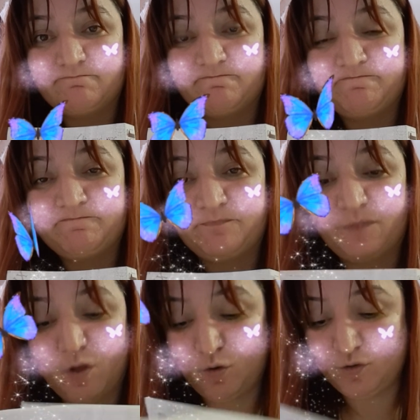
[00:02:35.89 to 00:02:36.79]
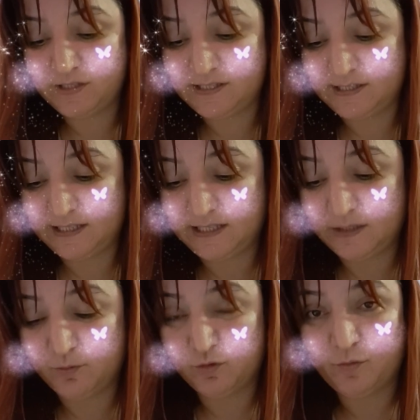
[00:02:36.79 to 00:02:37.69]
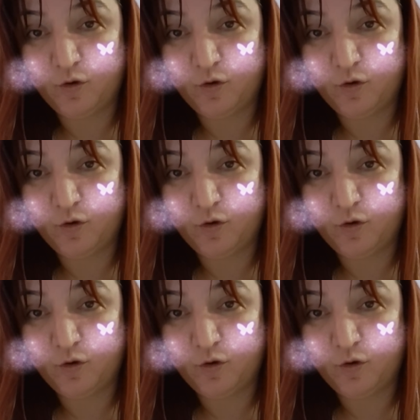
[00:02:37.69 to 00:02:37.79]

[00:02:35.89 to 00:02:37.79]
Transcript: Hmm, öncesindekileri de buldum.